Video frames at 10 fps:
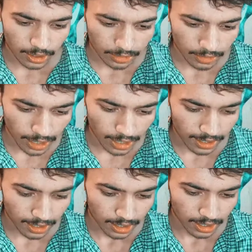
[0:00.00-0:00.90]
अच्छा
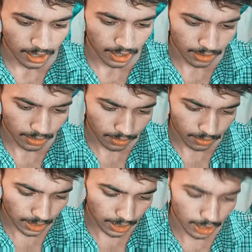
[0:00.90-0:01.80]
फ्लर्ट
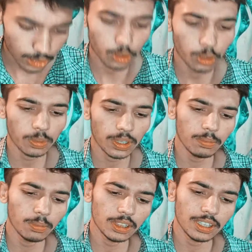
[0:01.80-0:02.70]
फ्लर्ट इसको
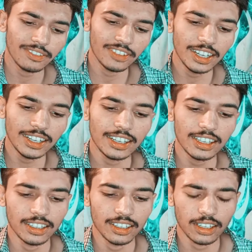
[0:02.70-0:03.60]
मतलब बोलते हैं
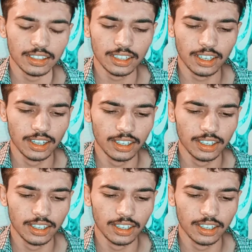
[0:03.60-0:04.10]
फ्लर्टी अच्छा